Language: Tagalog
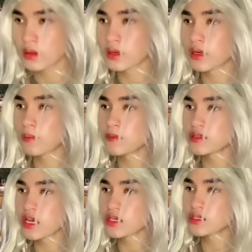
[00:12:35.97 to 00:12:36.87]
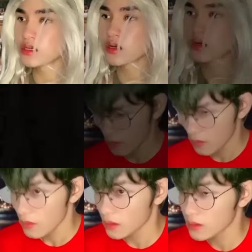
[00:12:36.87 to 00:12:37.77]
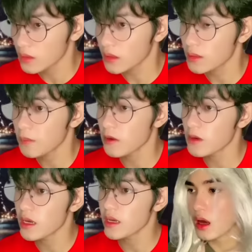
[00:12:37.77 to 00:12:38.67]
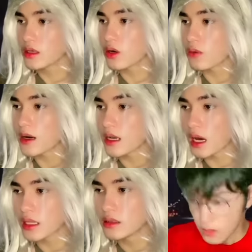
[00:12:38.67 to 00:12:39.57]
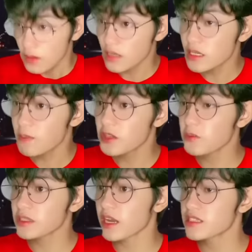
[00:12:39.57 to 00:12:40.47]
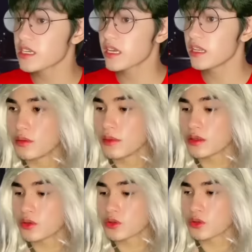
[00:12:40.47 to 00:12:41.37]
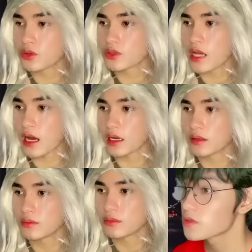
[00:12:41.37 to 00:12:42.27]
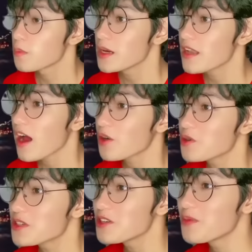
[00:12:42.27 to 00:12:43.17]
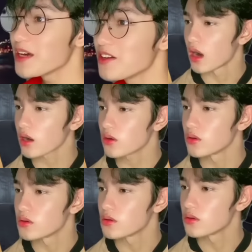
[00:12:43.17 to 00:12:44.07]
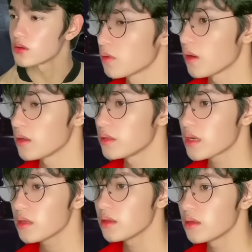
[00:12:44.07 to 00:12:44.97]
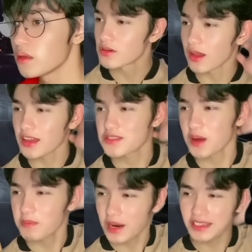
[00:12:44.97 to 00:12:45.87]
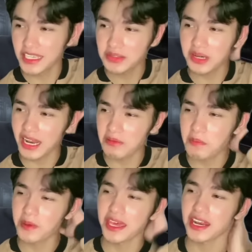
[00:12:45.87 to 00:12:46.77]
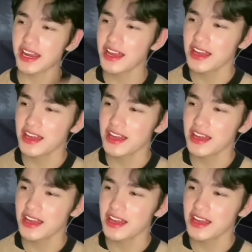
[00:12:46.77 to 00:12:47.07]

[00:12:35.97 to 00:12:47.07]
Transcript: Keep the change. Hatid na kita pa uwi. Ayoko maglakad. Kasya pa ito pang tricycle. May susundo sa akin. Sabay na ako. Sino ba yon? Ako. Aldrin. Lakas makipag-date. Wala namang pera.